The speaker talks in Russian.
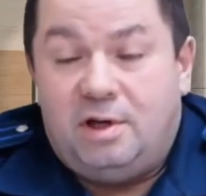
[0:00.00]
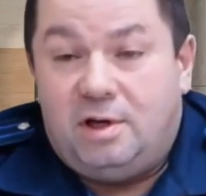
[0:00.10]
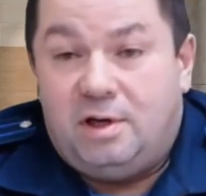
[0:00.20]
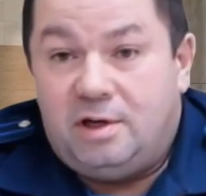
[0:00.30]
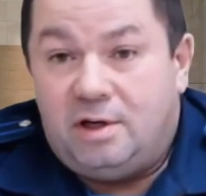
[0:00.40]

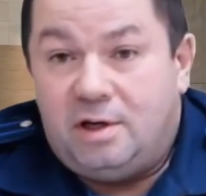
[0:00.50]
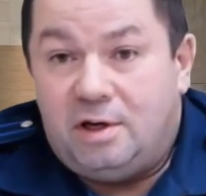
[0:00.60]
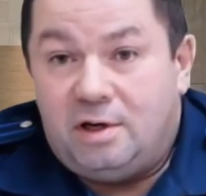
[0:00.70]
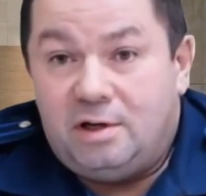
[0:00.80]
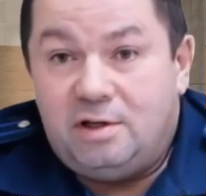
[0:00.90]
каждое его
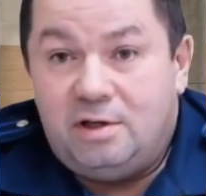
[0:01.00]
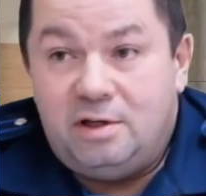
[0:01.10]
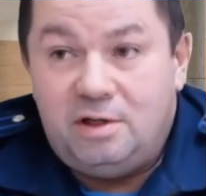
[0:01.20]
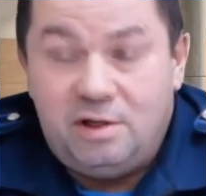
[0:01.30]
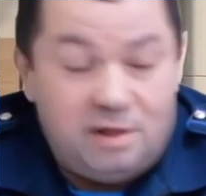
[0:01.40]
слово
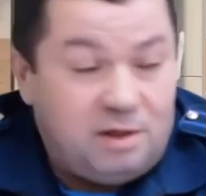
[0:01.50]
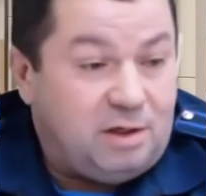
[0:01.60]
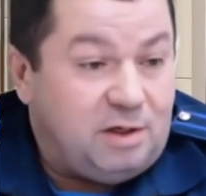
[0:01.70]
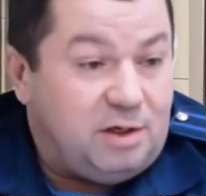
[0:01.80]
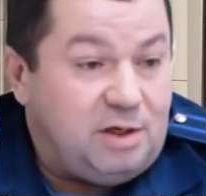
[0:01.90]

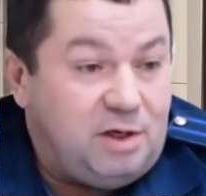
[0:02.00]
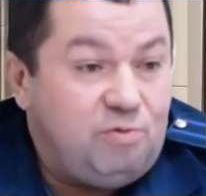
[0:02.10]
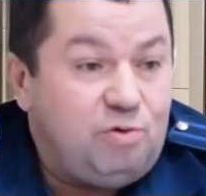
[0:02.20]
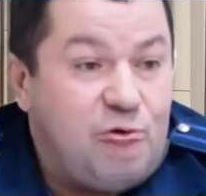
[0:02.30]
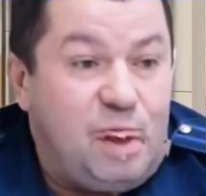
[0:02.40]

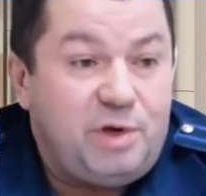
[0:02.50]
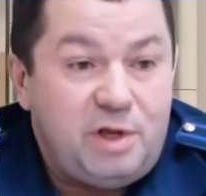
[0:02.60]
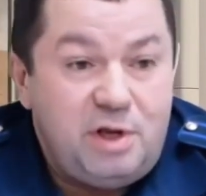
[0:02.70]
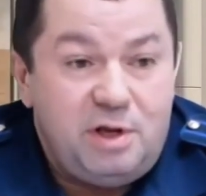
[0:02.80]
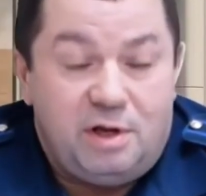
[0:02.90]
а,
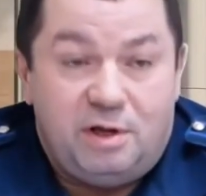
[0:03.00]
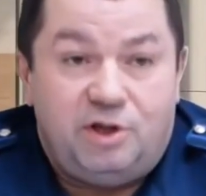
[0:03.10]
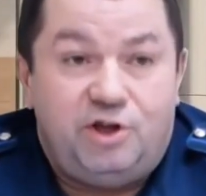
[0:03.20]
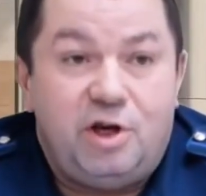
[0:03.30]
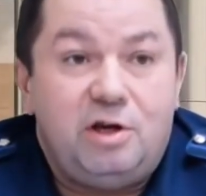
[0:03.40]

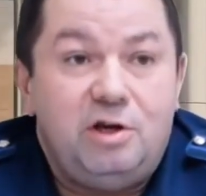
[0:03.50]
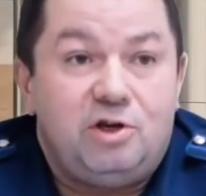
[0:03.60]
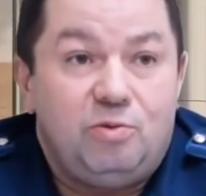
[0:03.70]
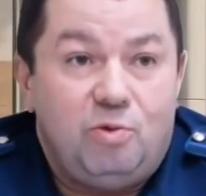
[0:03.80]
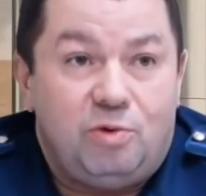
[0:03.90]
э, и
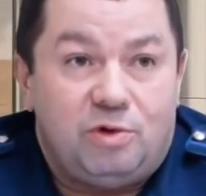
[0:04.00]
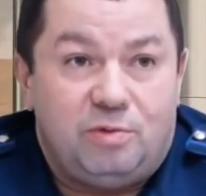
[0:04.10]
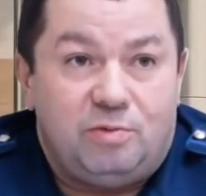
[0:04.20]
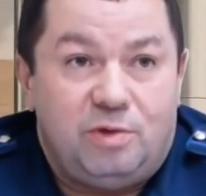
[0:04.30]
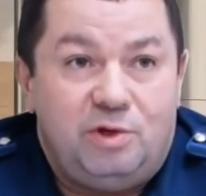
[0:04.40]
его
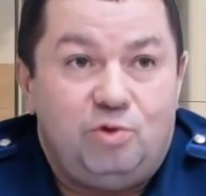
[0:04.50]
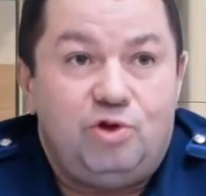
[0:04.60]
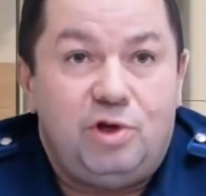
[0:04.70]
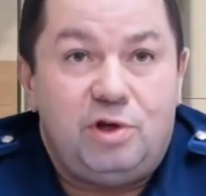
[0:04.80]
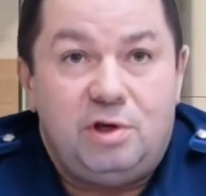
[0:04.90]
изобретение
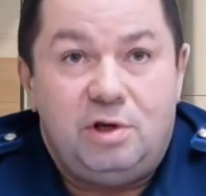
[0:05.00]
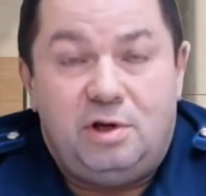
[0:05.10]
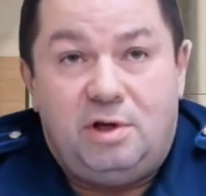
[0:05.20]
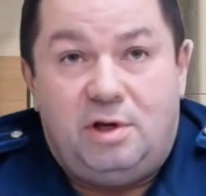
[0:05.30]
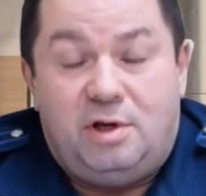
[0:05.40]

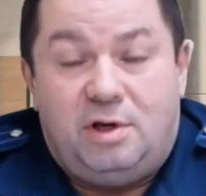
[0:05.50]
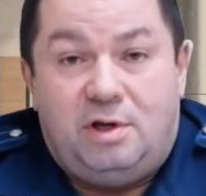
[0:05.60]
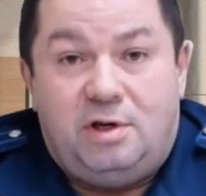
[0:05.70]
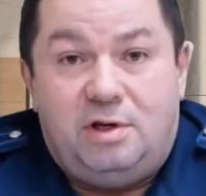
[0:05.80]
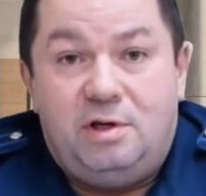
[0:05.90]
тщательнейшим
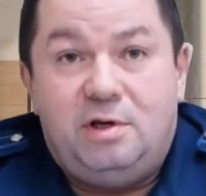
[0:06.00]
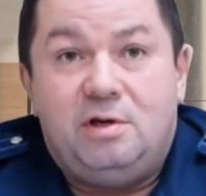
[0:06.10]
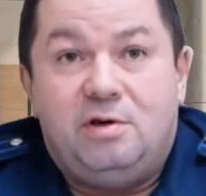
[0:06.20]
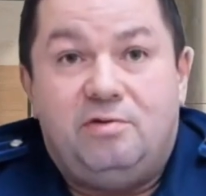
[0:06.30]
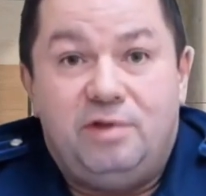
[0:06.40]
образом
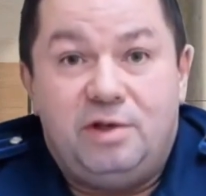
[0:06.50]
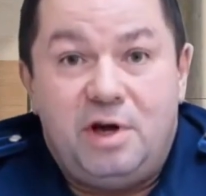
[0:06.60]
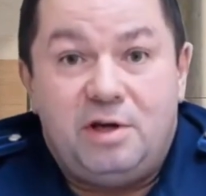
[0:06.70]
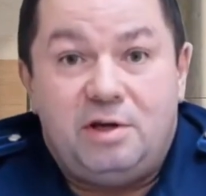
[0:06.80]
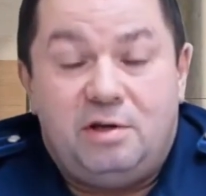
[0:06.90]
изучить
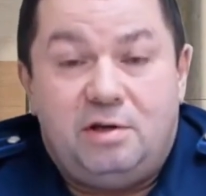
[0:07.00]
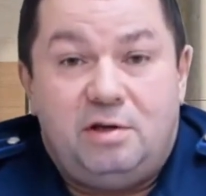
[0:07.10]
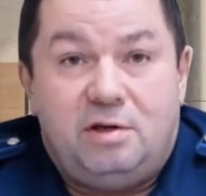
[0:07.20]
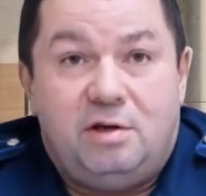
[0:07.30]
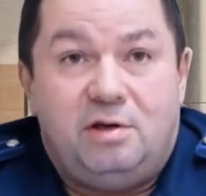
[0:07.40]

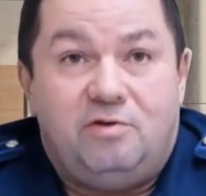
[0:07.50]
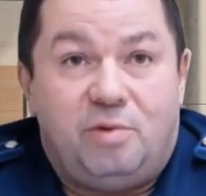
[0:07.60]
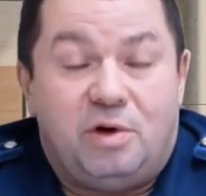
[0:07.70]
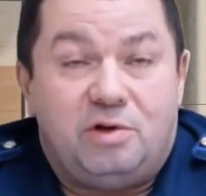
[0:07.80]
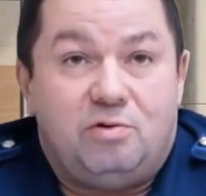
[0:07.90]

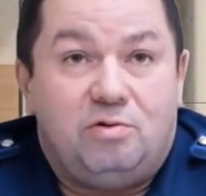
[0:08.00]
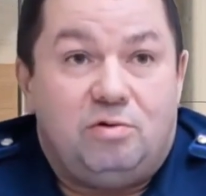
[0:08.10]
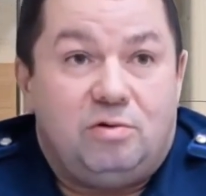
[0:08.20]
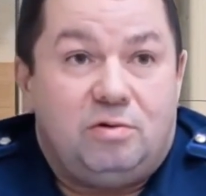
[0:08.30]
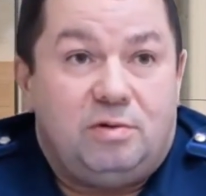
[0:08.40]
и
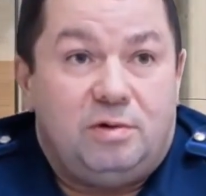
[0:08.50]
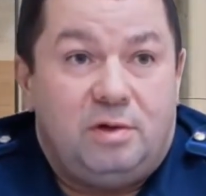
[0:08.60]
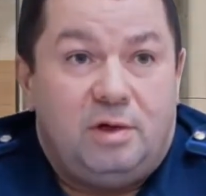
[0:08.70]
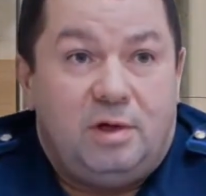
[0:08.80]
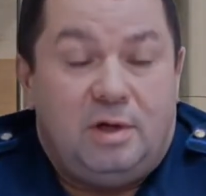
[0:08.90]
внедрять
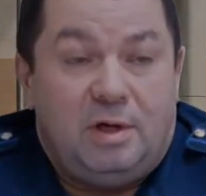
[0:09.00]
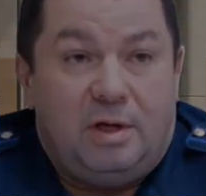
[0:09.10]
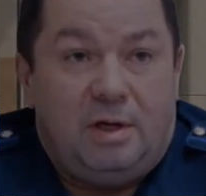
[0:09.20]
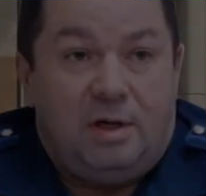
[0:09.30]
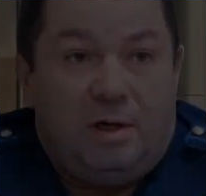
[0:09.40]
э, в
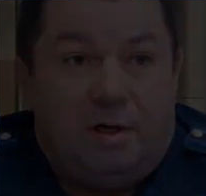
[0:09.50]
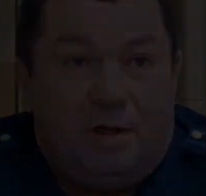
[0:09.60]
практику.